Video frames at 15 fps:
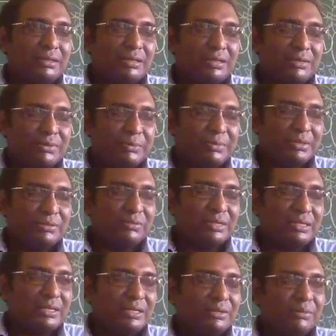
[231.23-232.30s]
అరవై మంది ఉన్న
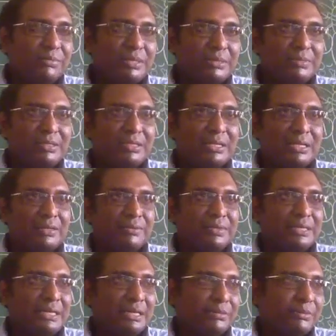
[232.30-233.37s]
రెండో పది మందికి
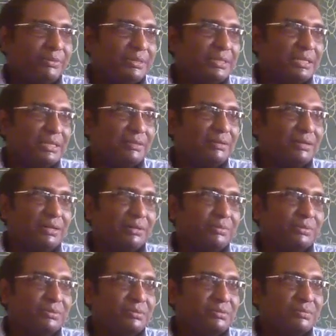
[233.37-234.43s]
అర్థమయ్యి యాభై మందికి అర్థం
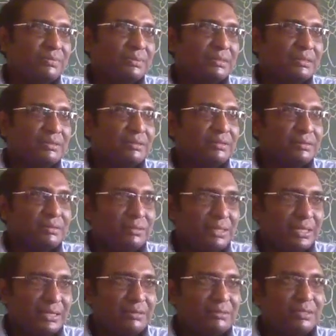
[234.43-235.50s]
కాకపోవచ్చు సో
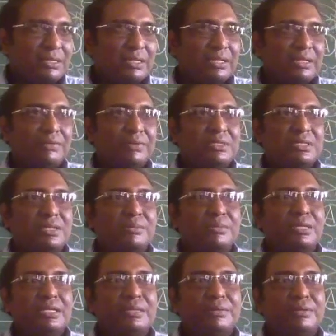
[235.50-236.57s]
రెండోసారి అదే విషయాన్ని
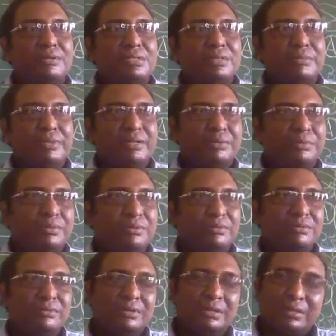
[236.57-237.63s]
మళ్ళీ మనం చెప్పేటప్పుడు
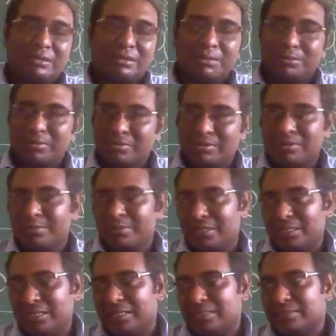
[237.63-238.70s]
అప్పుడు
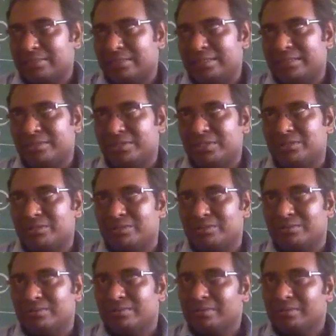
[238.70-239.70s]
కొంతమంది కాన్సన్ట్రేట్ చేయొచ్చు